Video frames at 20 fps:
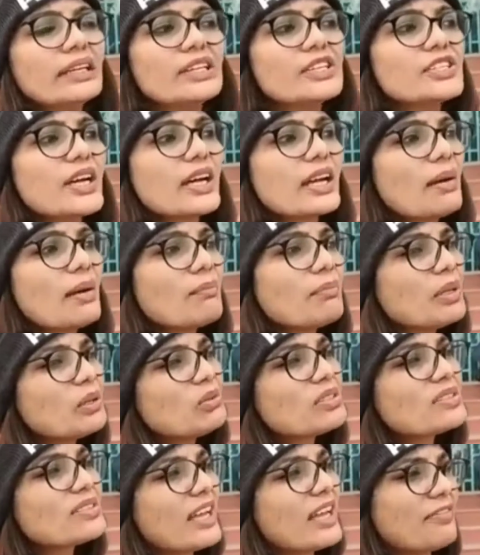नहीं इशारा
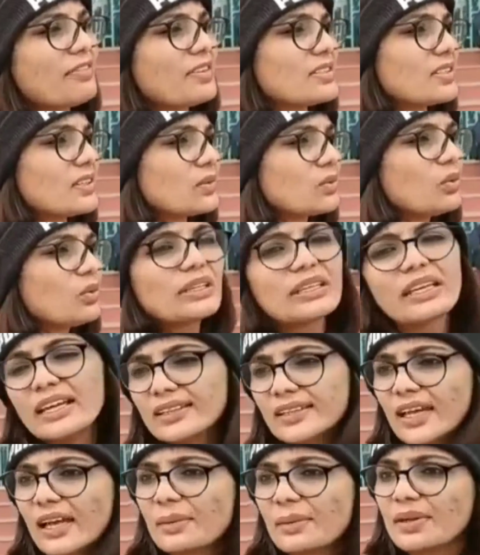बिल्कुल साफ है सर कोई
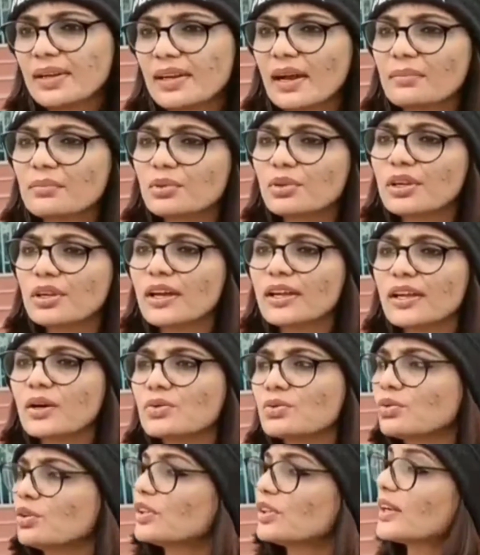कहता है मैं राम को लाया
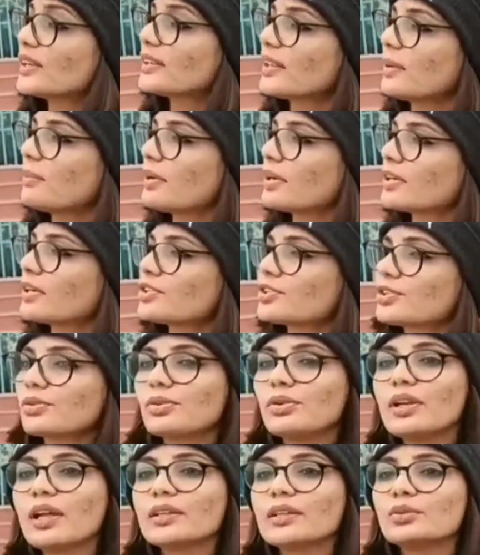हूँ कोई कहता है मैं
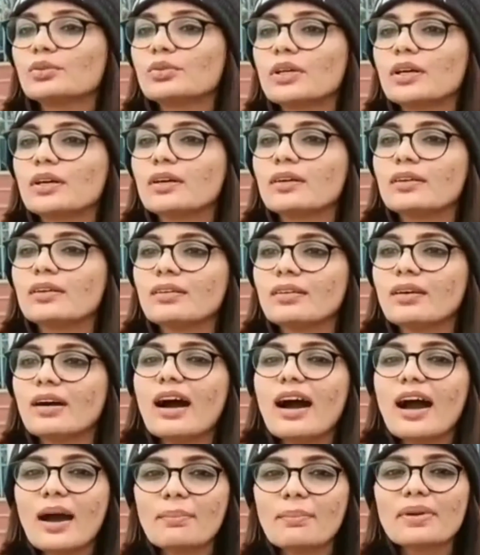कृष्ण को ला दूंगा
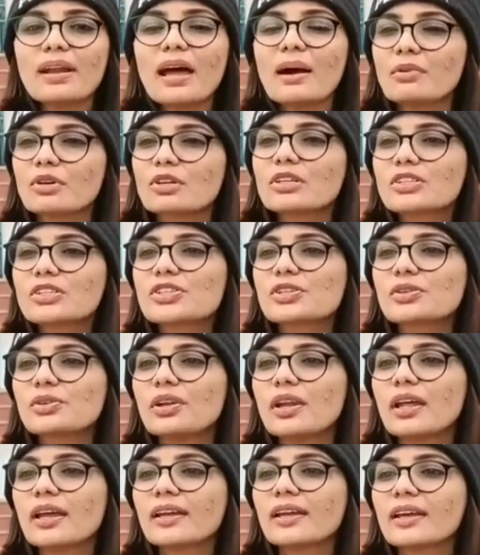आप राम और कृष्ण
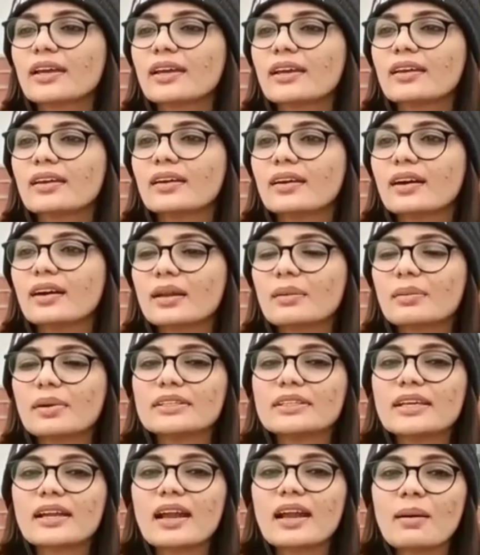को लाएंगे अरे
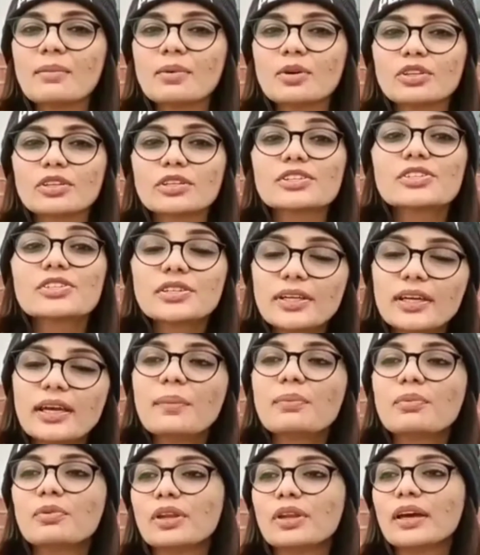भैया राम और कृष्ण ने
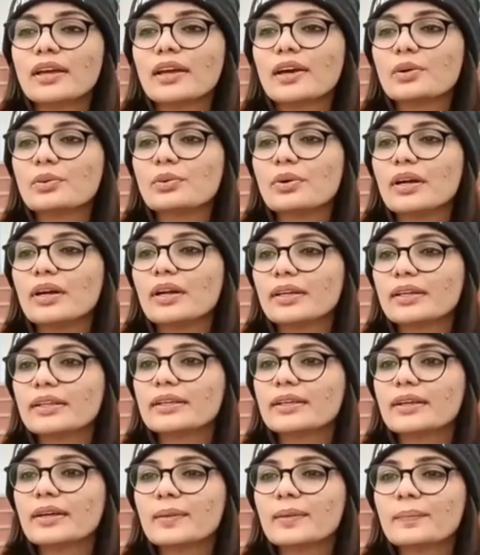आपको लाया हुआ है
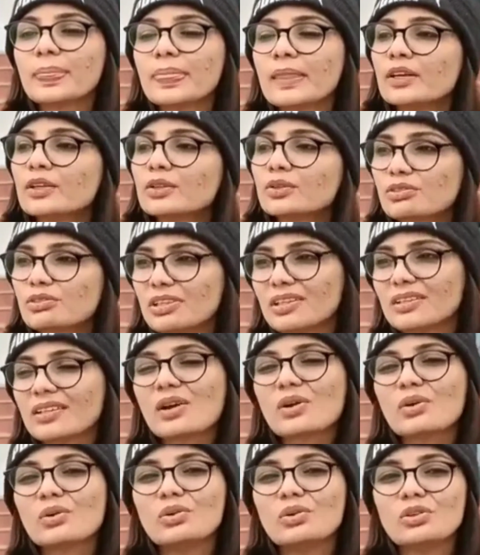ठीक है तो
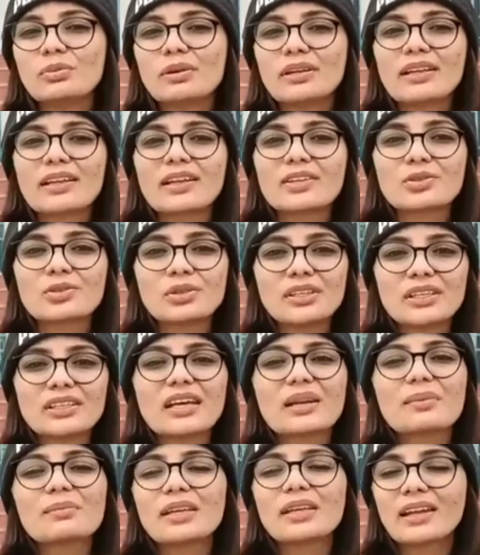जनता को उल्लू बनाना छोड़िए
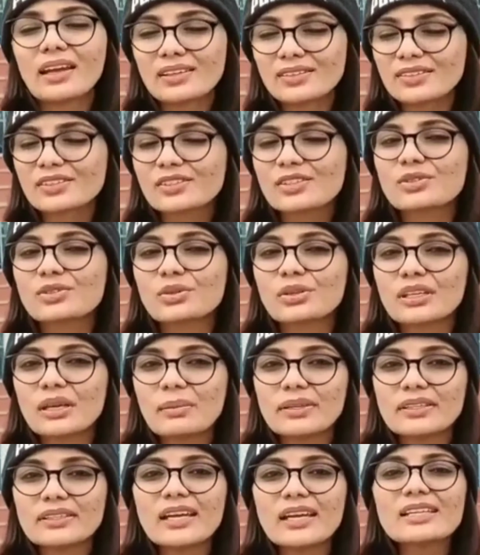धर्म की राजनीति
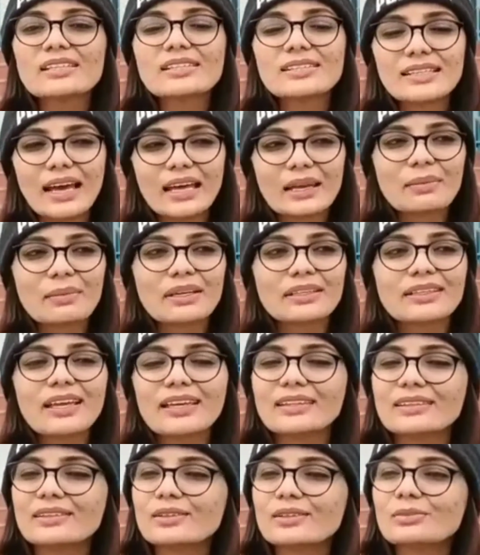छोड़िए भैया इंसान
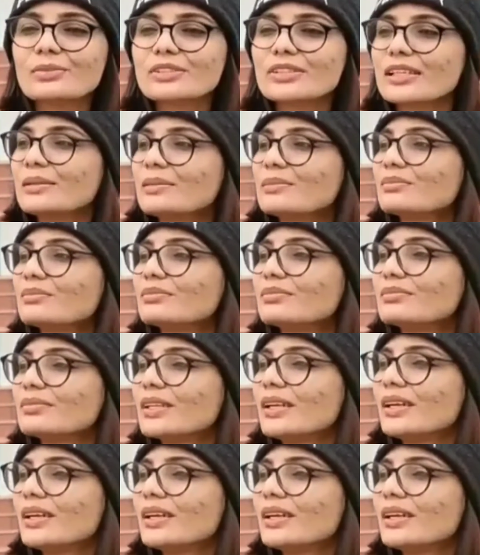बनिए हिंदू मुस्लिम